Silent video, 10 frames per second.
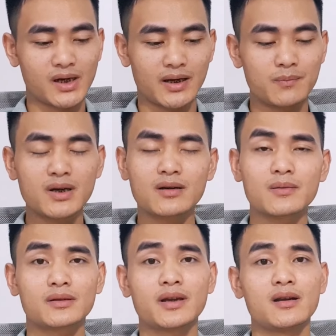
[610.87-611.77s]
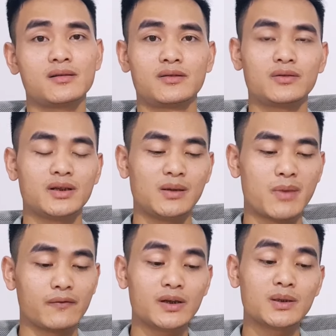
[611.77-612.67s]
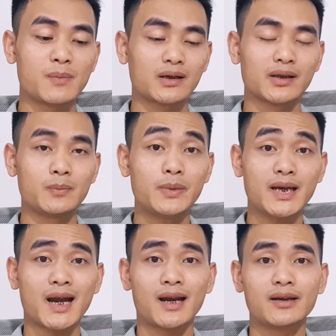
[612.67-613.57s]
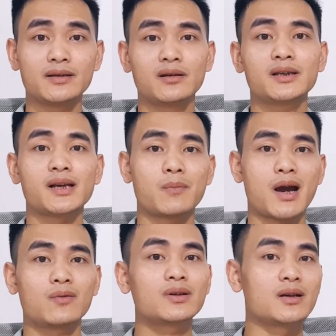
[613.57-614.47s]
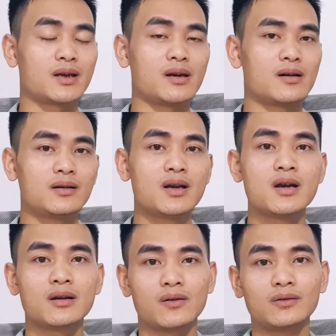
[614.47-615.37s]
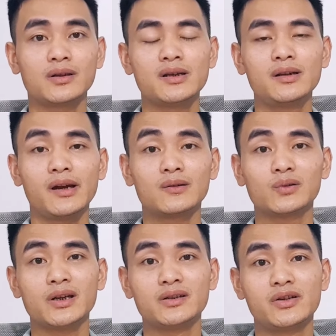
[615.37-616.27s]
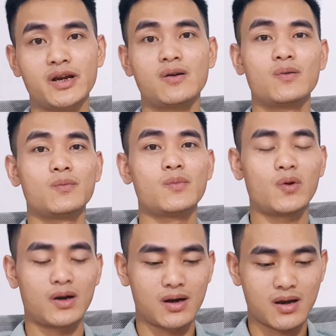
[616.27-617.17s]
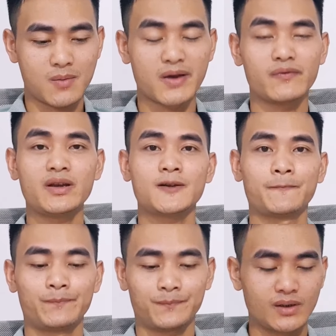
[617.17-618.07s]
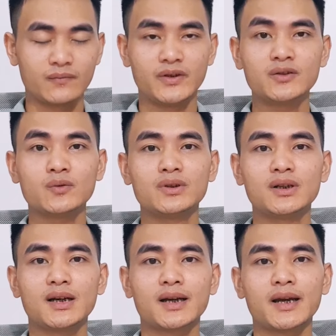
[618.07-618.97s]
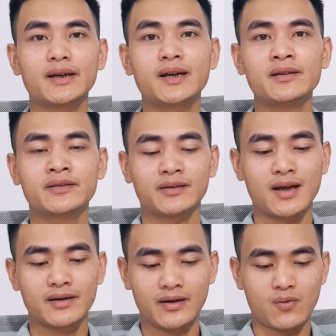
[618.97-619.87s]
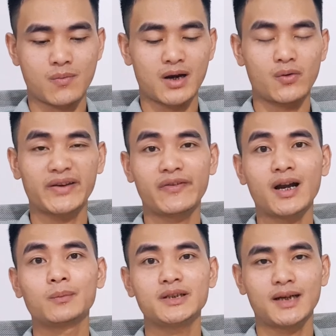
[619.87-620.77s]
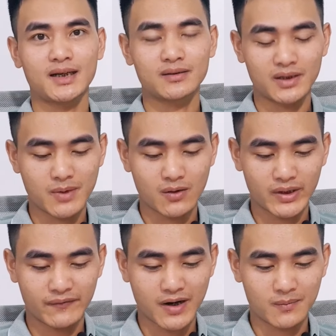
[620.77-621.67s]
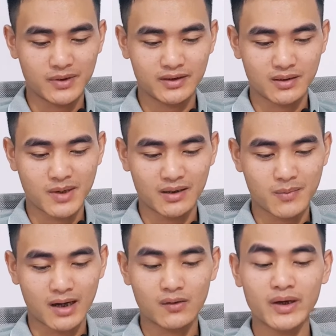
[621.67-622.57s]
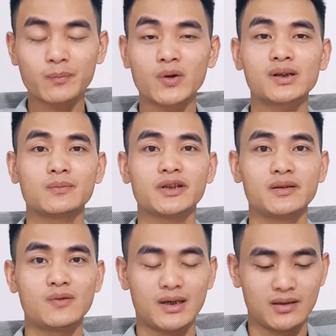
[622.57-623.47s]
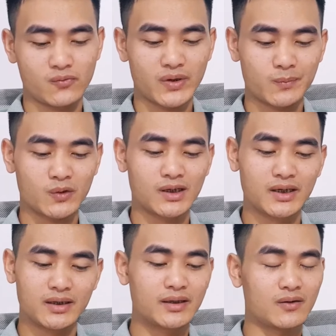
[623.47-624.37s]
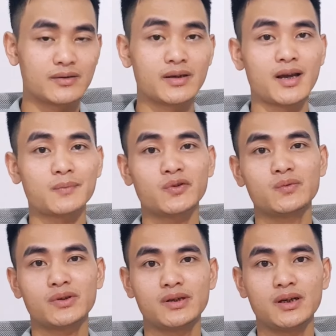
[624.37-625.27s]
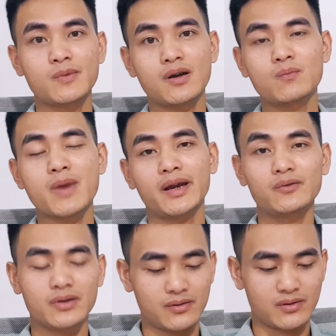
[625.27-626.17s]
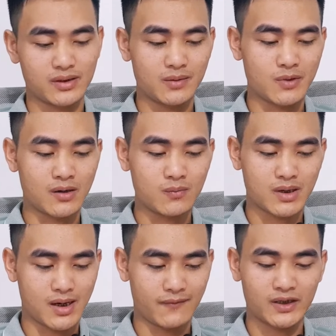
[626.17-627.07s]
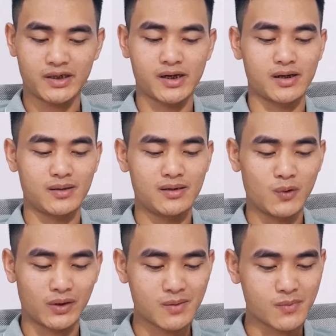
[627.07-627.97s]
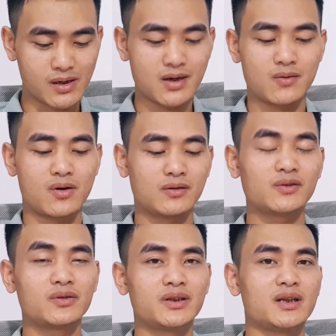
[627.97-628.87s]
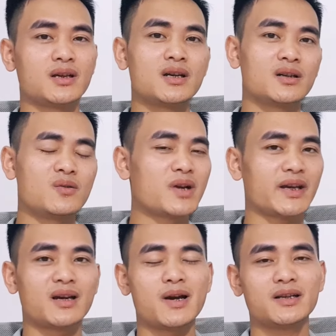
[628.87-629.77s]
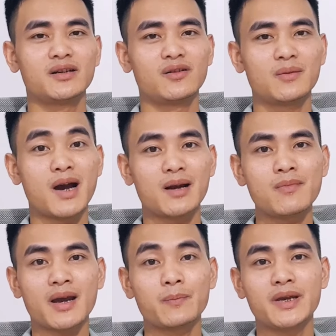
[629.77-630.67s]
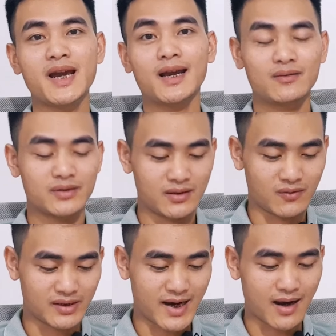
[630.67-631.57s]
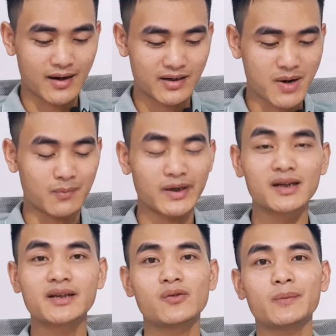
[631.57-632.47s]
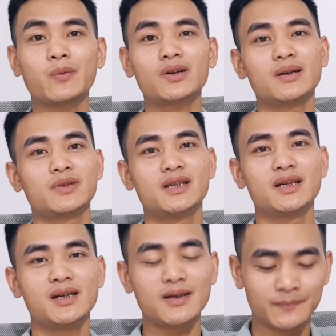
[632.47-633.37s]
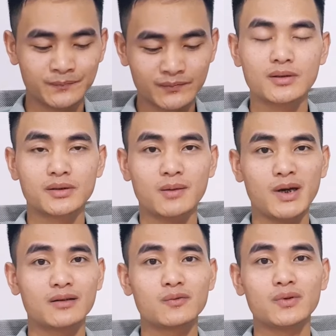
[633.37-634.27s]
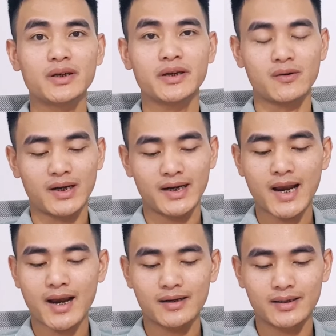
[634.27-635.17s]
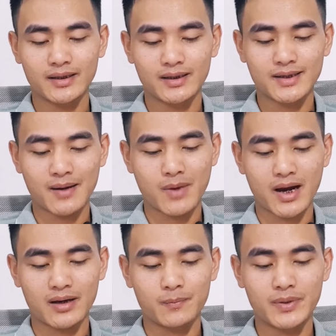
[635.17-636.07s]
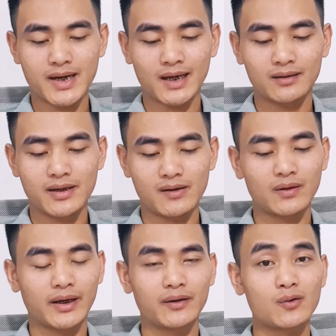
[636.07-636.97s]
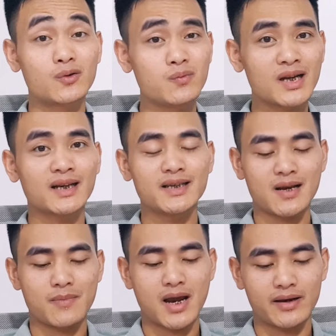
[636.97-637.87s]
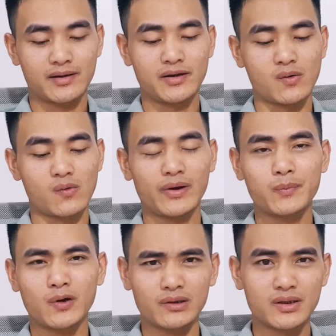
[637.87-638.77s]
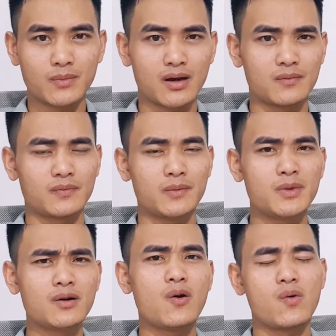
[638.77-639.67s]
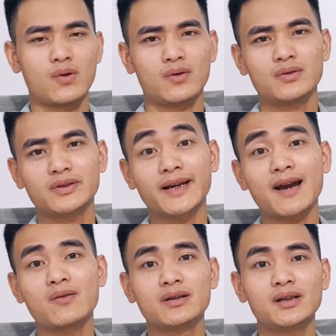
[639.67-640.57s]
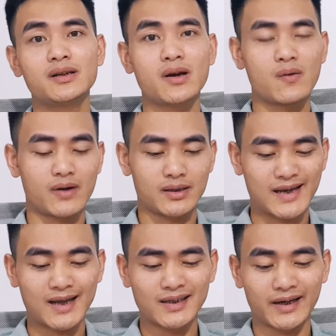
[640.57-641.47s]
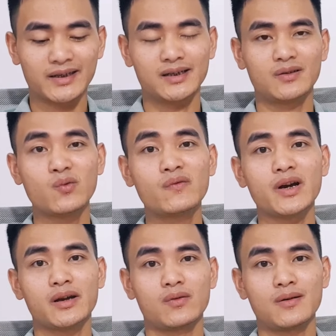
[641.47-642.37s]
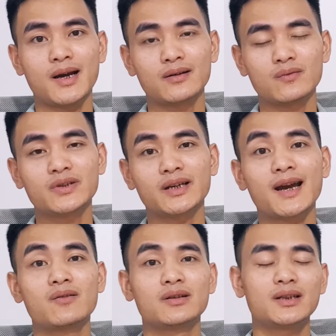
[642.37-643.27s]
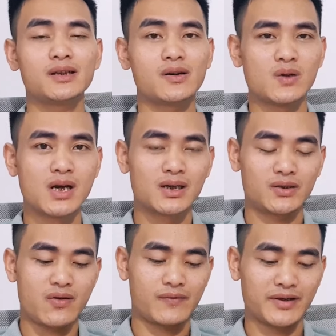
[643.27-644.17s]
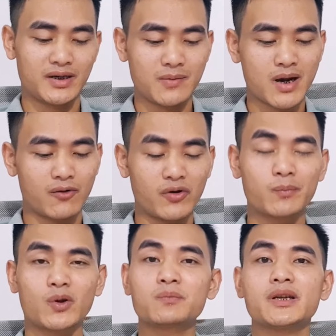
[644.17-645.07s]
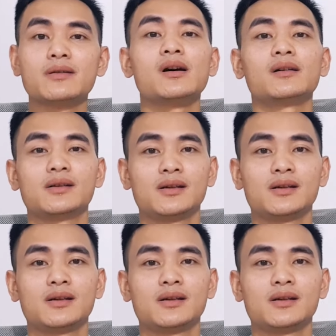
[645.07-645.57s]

cái mức tiền cho những cái bài viết mang tính PR lên những cái trang báo nó cực kỳ lớn nó tính theo tiền triệu một uh, bài viết ví dụ như là cái case study của bạn Oanh Phạm đấy chẳng hạn cái bạn Oanh Phạm bây giờ bạn ấy bán Westport làm gì đúng không ạ Westport link thì nó chỉ áp dụng cho những cái blog bé thôi còn những cái blog mà đã phát triển đến một cái tầm cỡ nào đó rồi thì lúc này các bạn chỉ gọi là bán bài PR thôi chứ còn chả ai đi bán backlink Westport làm cái gì nữa các bạn cũng có thể hiểu nan á thì cái dạng bài PR thương hiệu này nó cũng là cái dạng bài kiểu webport nhưng mà cái mức độ của nó nó sẽ cao hơn rất nhiều và giá thành thu về của các bạn nó cũng sẽ cao hơn rất nhiều so với những cái bài webport bình thường